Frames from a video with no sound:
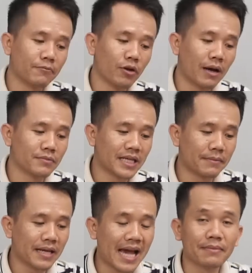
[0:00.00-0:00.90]
vui làm
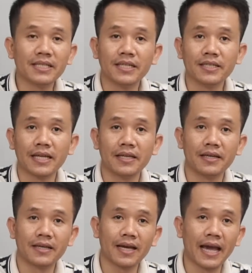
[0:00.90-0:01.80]
xem giá bên dưới tại
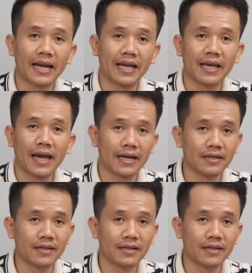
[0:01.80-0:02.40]
vì cái hàng này hãng